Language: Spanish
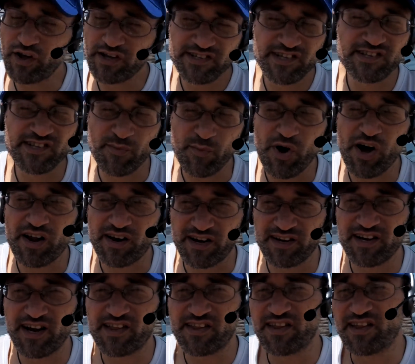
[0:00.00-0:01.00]
eso se puede
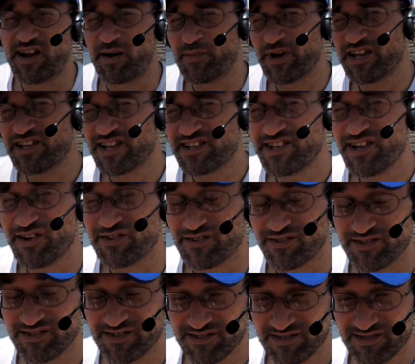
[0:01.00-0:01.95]
arreglar desde la meditación.